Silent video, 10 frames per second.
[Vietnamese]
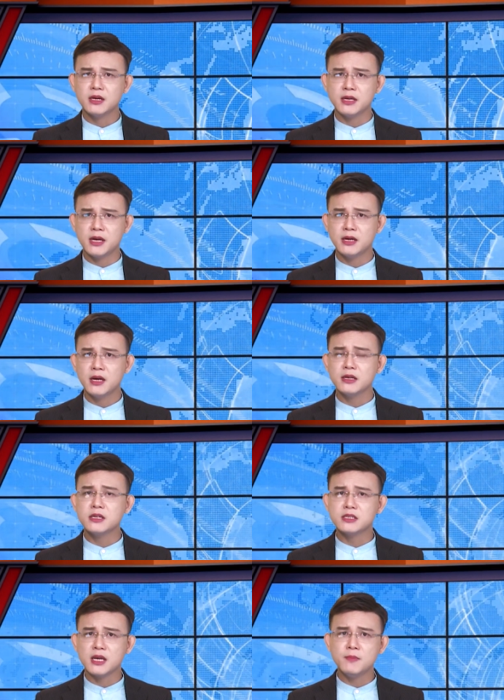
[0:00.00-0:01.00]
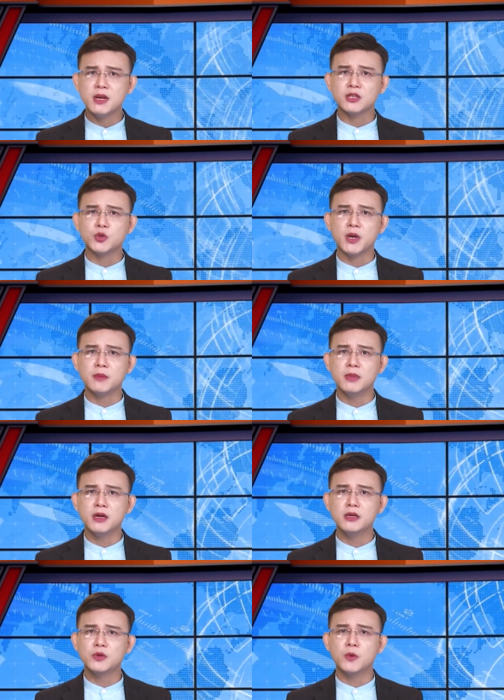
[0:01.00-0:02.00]
Đây được xem là thủ đoạn
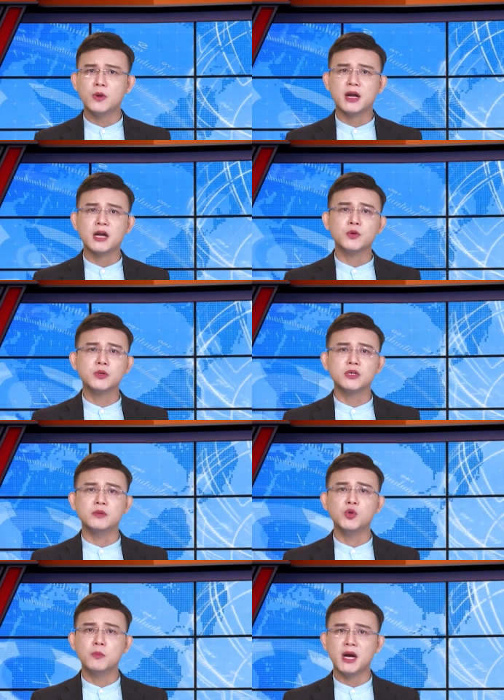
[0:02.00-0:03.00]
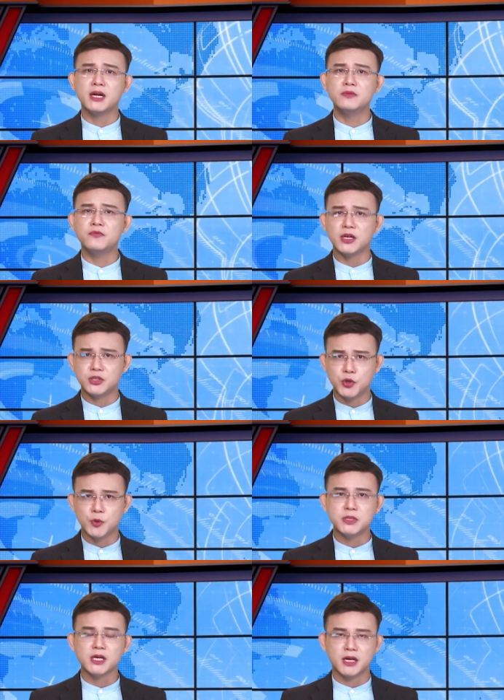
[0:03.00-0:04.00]
mới của các đối tượng buôn bán và sử
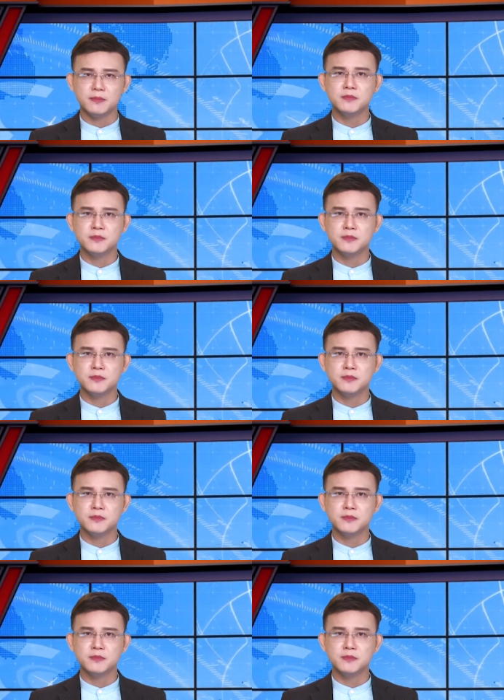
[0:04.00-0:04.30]
dụng chất cấm.